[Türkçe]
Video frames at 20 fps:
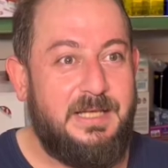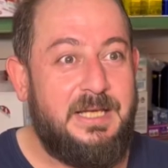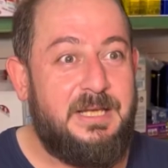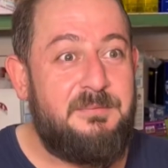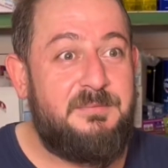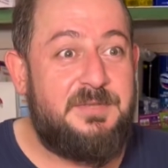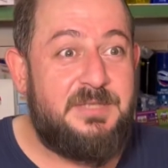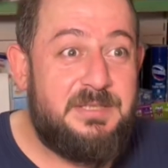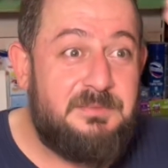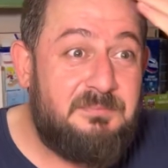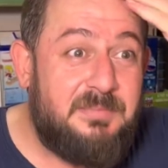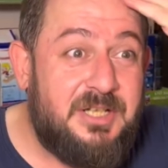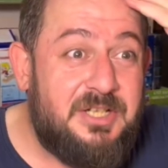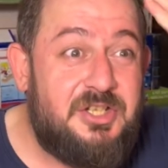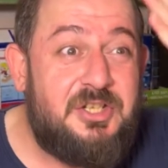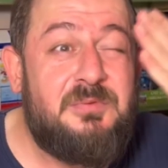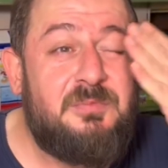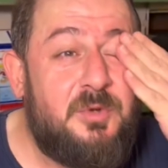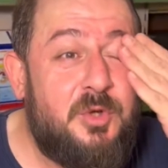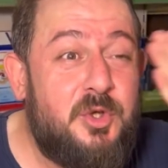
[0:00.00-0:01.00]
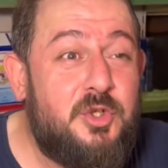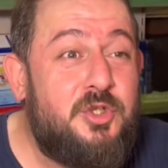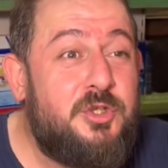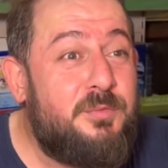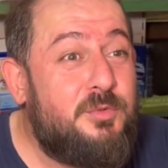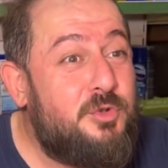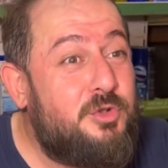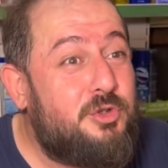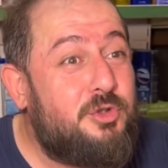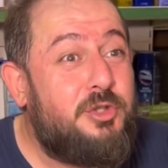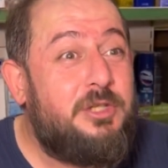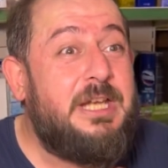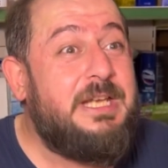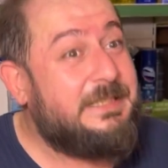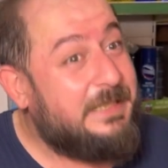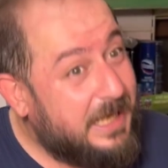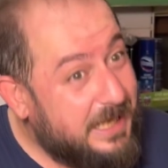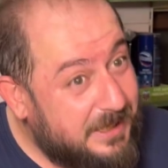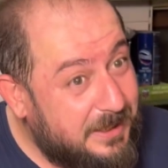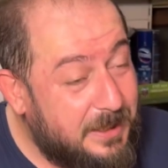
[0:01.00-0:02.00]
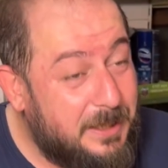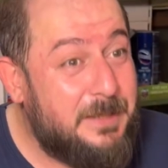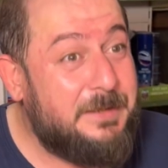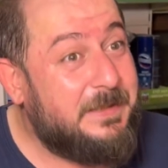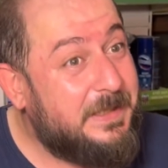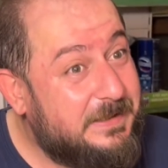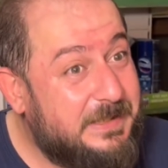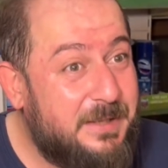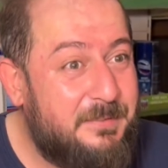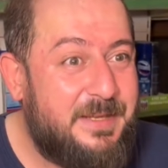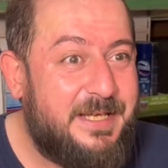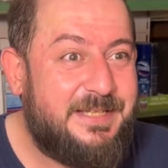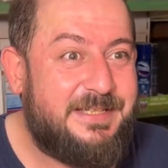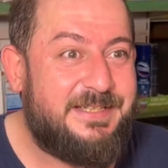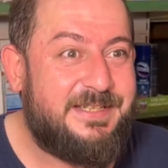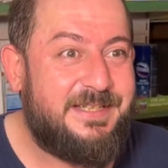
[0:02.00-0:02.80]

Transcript: Emrin başım gözüm üstüne derhal ne demek?